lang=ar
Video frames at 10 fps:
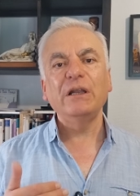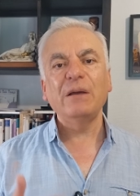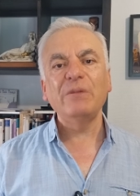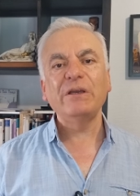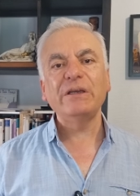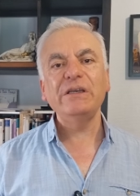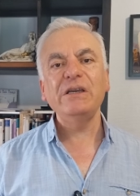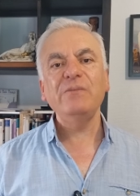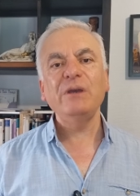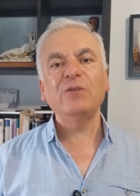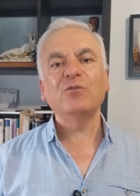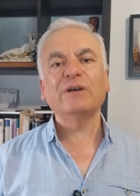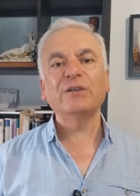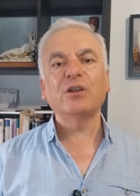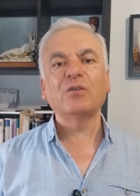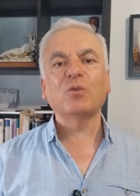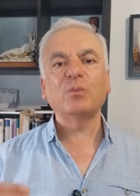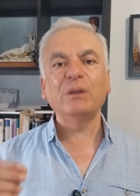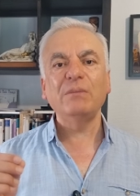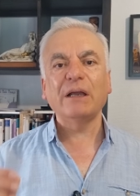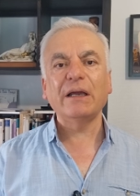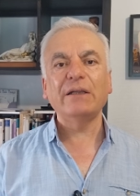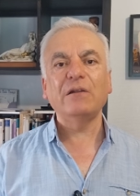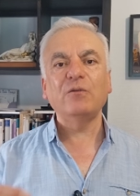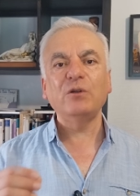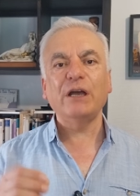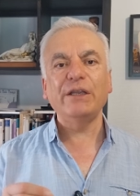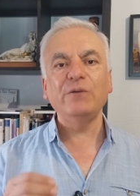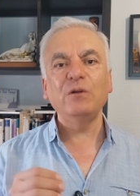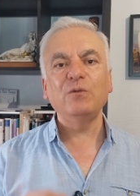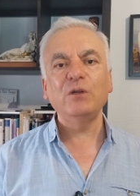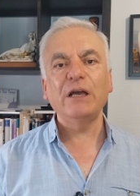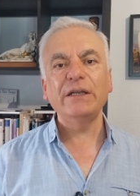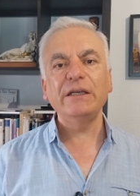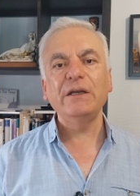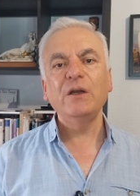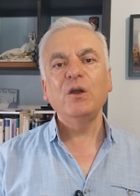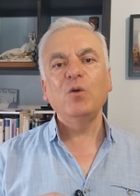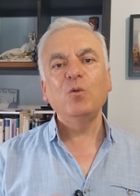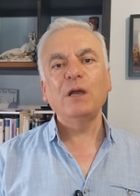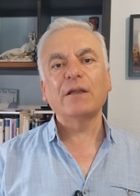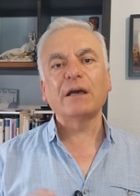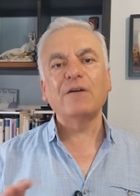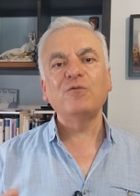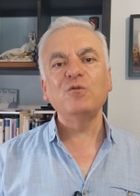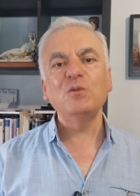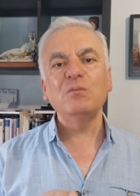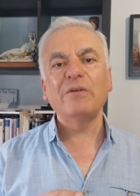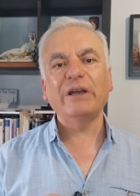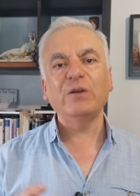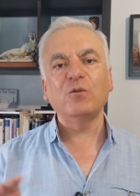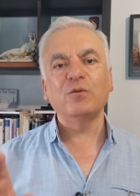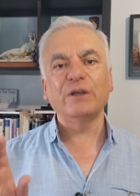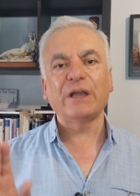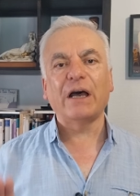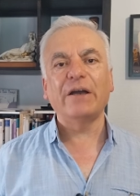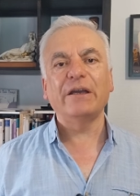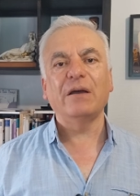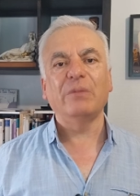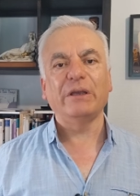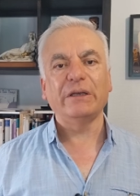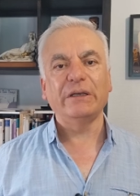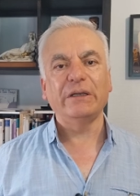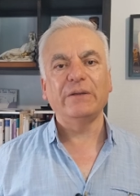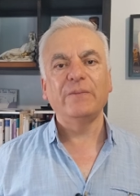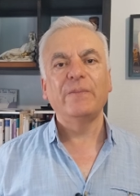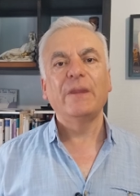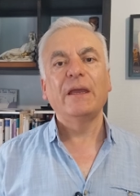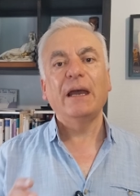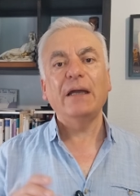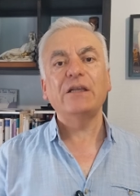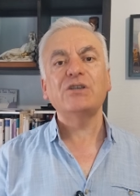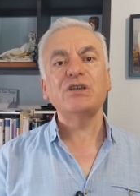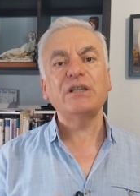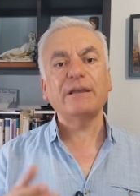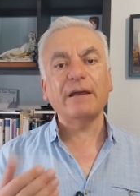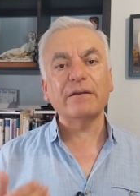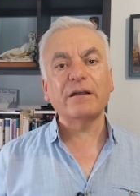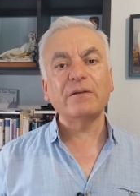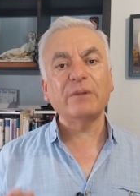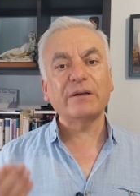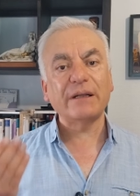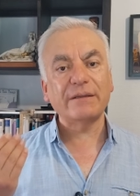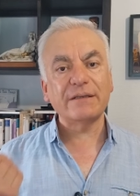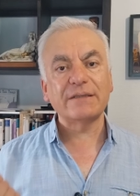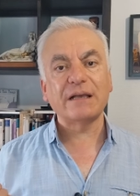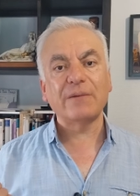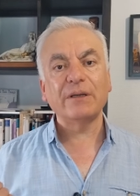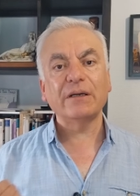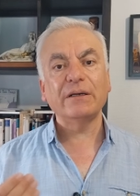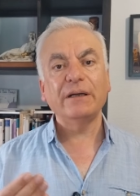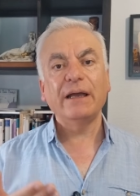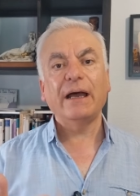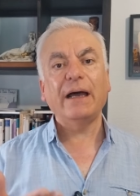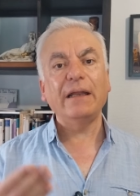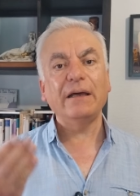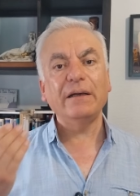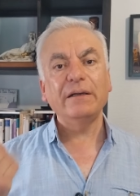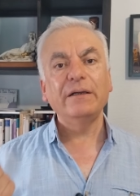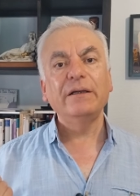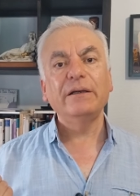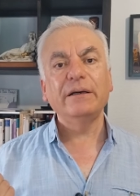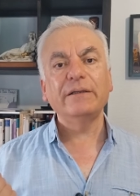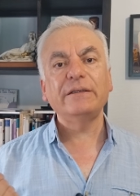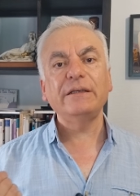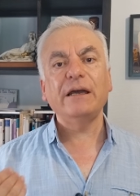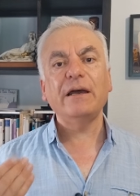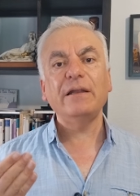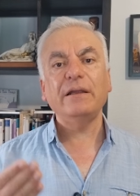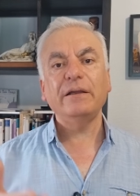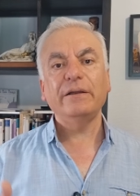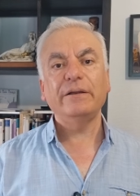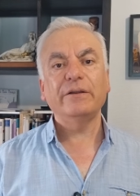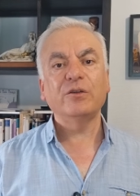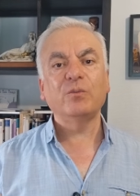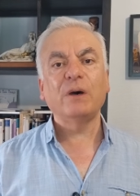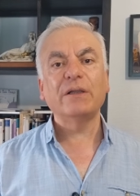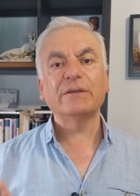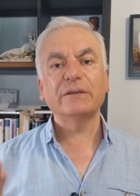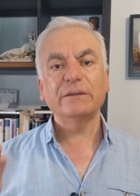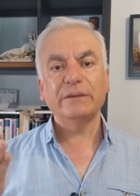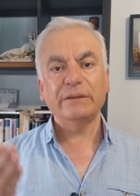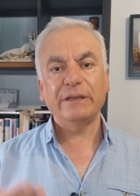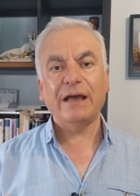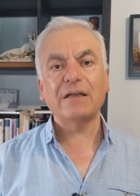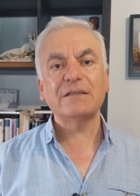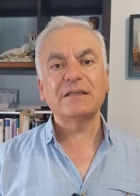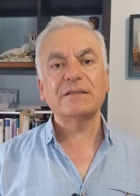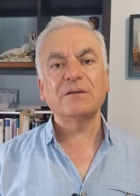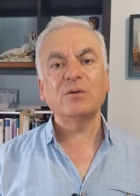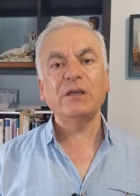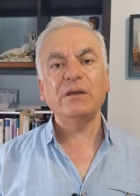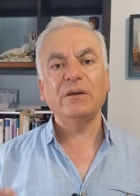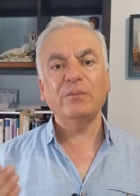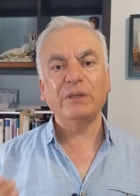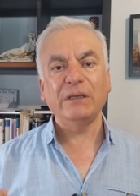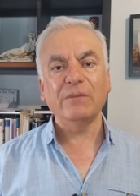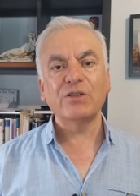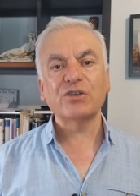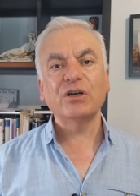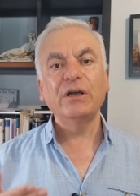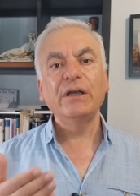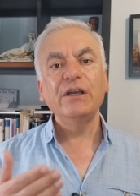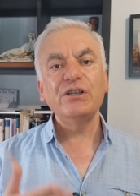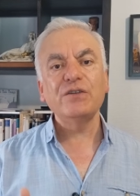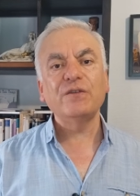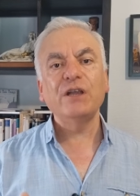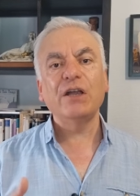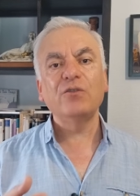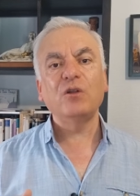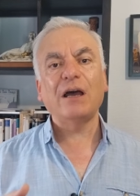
الأمريكيين بأنه رح نضرب بالمكان الفلاني والفلاني ولا تخافوا ما رح يكون في ضحايا أمريكيين هذا الشيء تكرر بالرد السابق على اغتيال ضباط الحرس الثوري بدمشق شفنا أنه